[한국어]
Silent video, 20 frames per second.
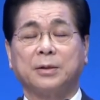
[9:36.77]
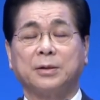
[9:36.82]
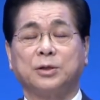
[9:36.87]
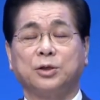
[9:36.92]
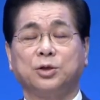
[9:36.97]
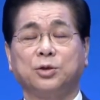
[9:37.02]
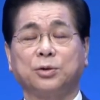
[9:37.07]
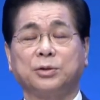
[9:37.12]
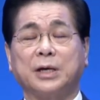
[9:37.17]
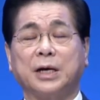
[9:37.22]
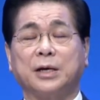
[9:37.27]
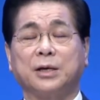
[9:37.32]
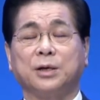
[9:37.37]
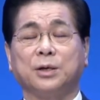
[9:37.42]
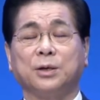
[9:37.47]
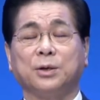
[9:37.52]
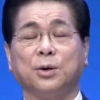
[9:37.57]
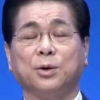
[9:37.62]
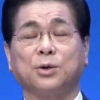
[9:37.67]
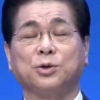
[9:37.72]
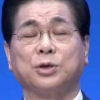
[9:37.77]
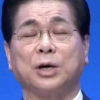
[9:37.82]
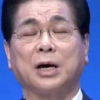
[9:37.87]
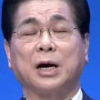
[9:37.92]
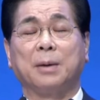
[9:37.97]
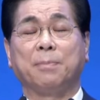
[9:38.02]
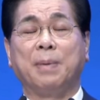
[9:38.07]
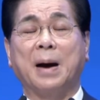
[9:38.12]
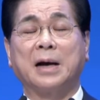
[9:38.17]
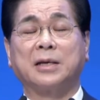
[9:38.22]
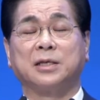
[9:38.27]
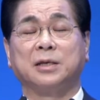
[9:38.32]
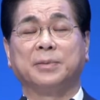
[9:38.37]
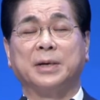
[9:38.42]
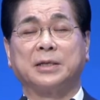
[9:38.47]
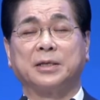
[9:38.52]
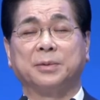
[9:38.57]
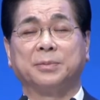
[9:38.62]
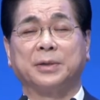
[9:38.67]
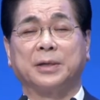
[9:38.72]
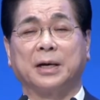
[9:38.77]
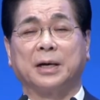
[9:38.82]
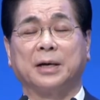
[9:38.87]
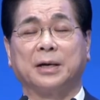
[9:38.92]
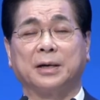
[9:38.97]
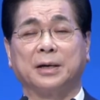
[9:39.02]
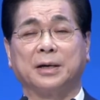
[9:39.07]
지도자 여호사가 방심했습니다.